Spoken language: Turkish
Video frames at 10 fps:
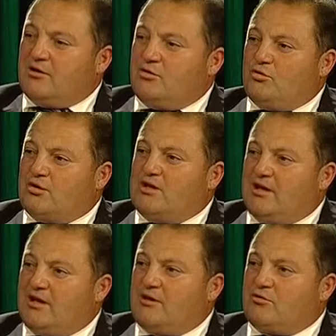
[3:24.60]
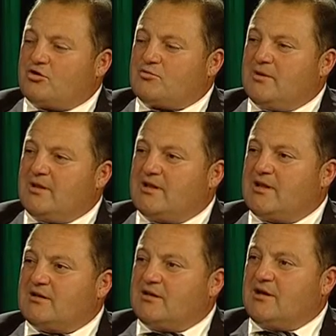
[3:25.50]
Türkiye'li göçmenler de
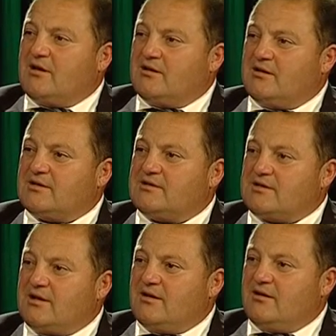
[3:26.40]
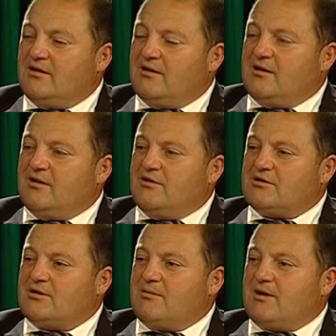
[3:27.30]
adadan ayrılır ise
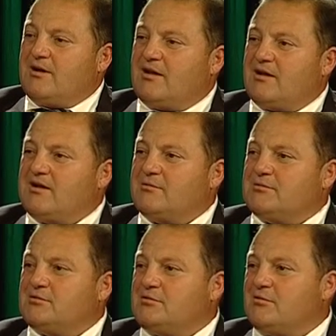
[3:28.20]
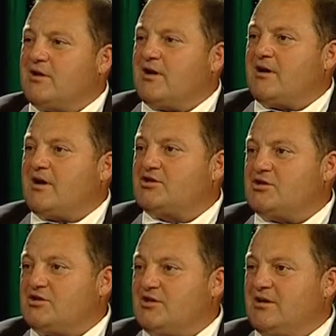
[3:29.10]
o zaman kalan Kıbrıs Türk'ü daha kaç
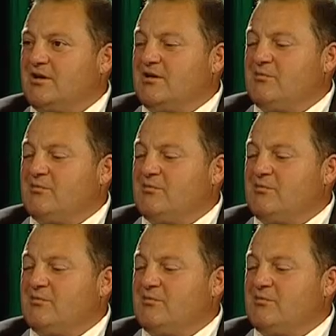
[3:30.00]
kişi?